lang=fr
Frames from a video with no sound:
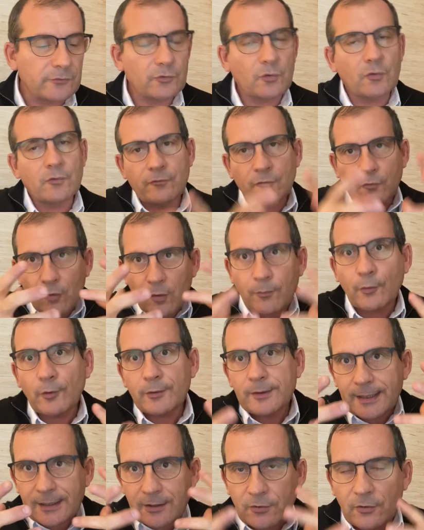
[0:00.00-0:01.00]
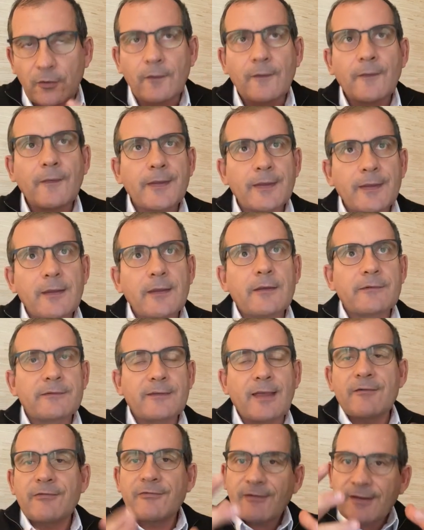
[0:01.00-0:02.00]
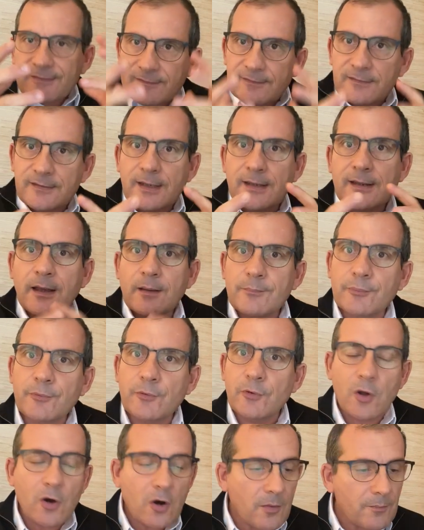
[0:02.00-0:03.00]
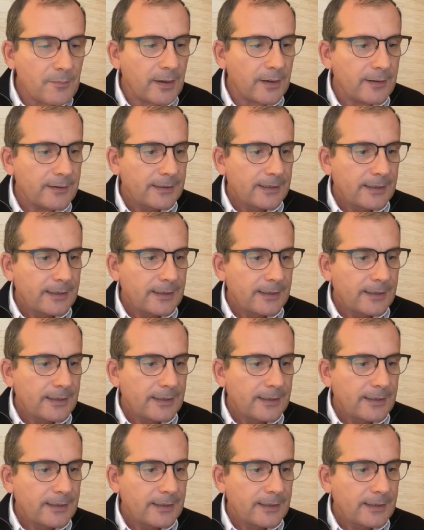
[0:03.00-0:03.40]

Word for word: Donc vous comprenez que ça a fatigué un peu l'homme,